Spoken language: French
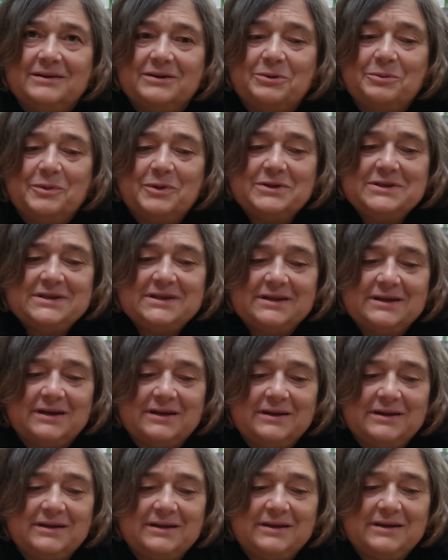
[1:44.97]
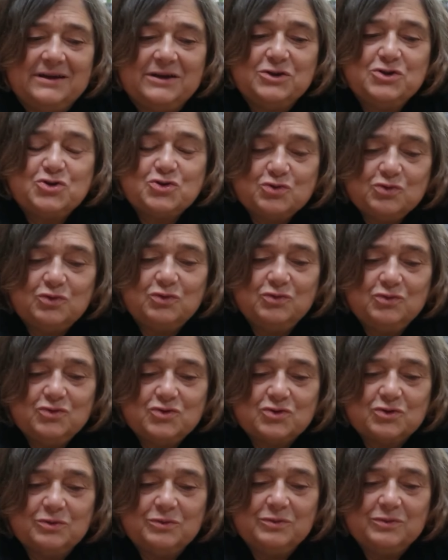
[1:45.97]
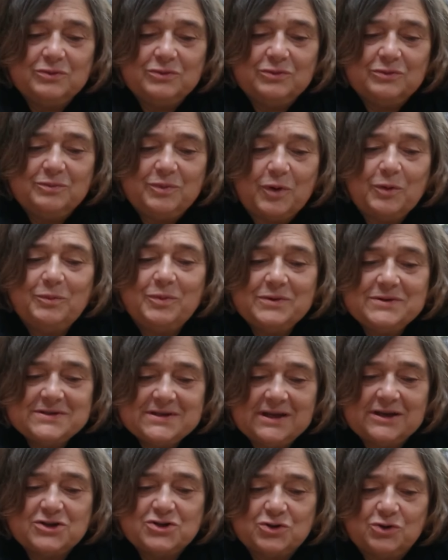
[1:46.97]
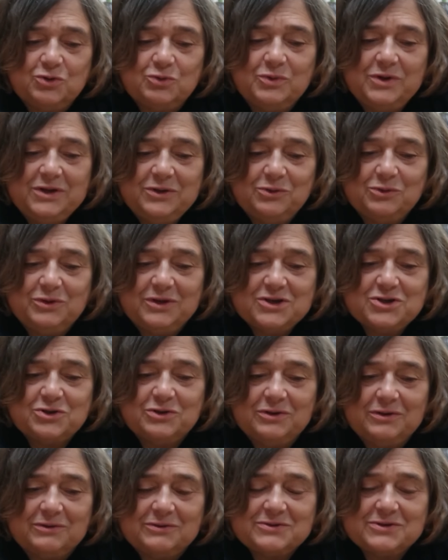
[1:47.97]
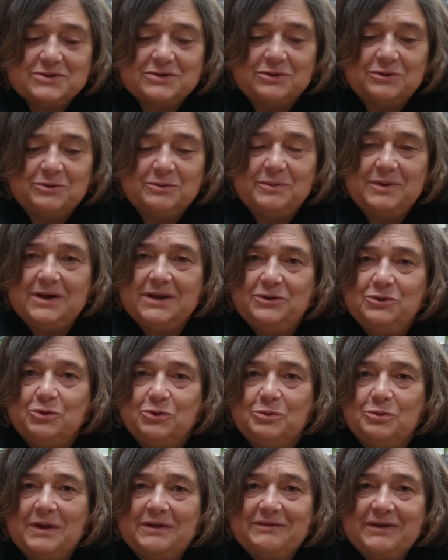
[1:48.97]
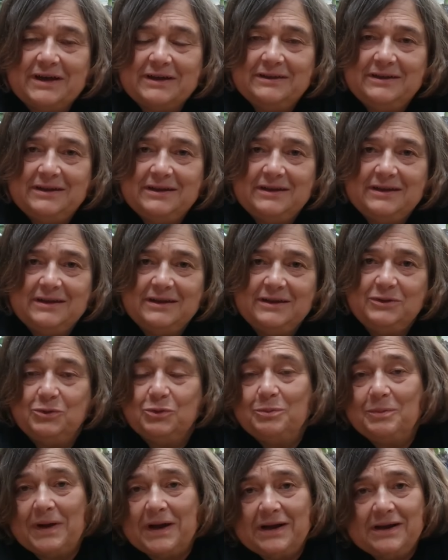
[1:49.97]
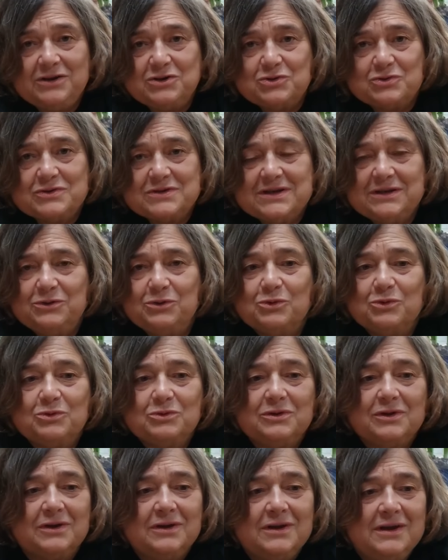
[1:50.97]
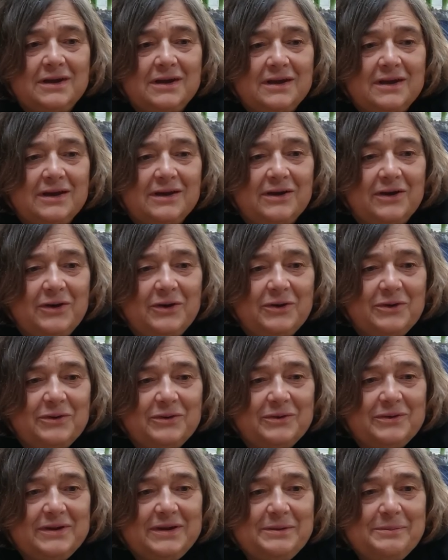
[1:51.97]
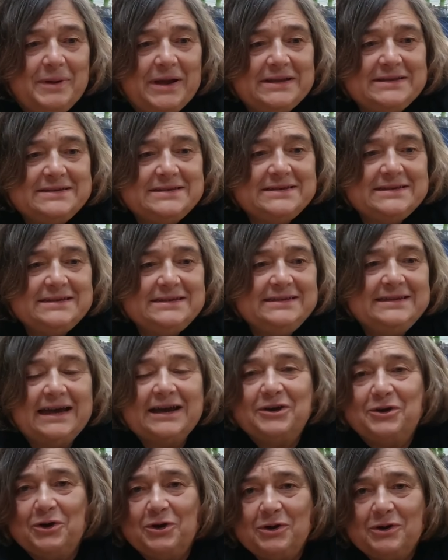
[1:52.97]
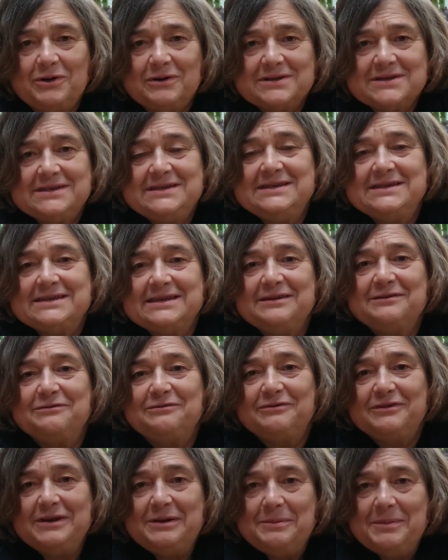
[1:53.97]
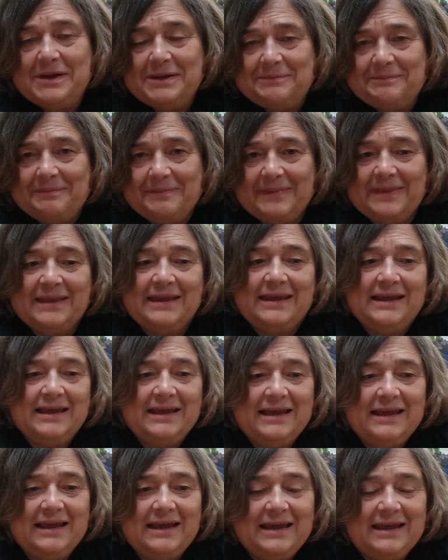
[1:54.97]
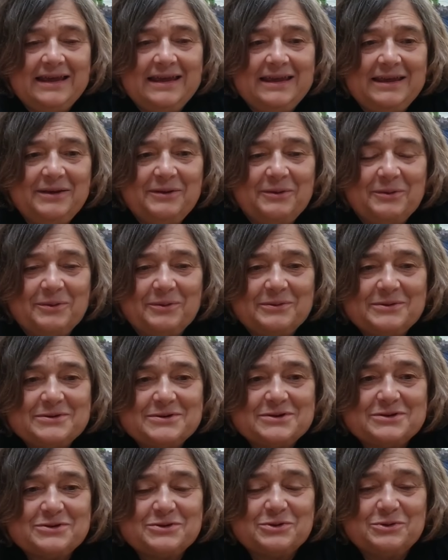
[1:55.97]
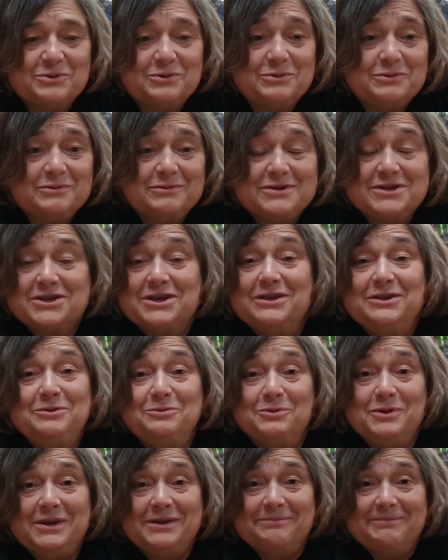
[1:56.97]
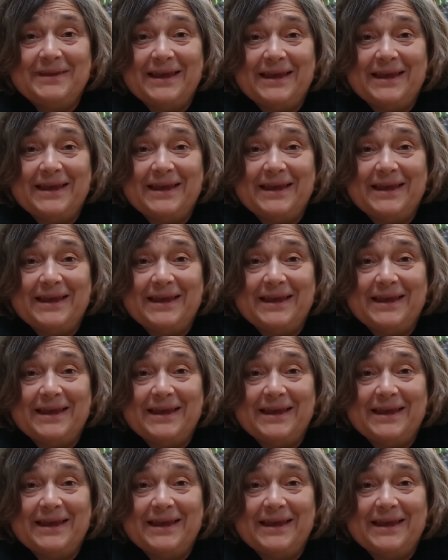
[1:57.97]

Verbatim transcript: comment dire un jour où je proposais à Jean-Louis de déjeuner ensemble et de bavarder, de parler de choses et d'autres, euh, il m'a dit d'accord si c'est filmé. Et euh, j'ai dit oui.